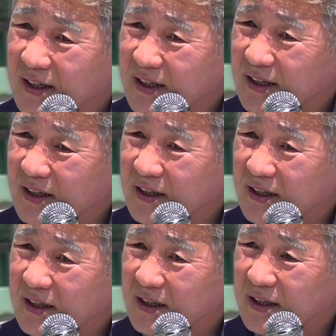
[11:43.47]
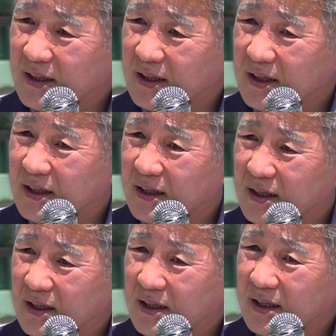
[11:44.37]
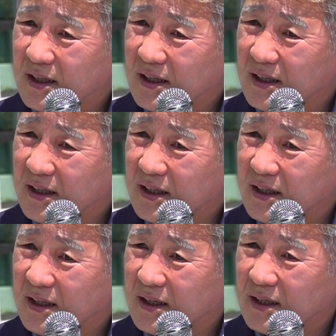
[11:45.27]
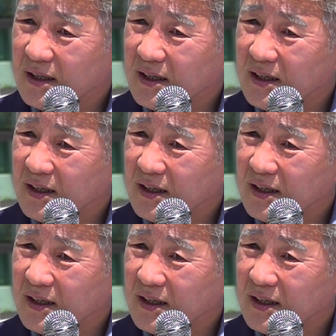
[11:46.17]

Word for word: 지금 공천한 사례를 좀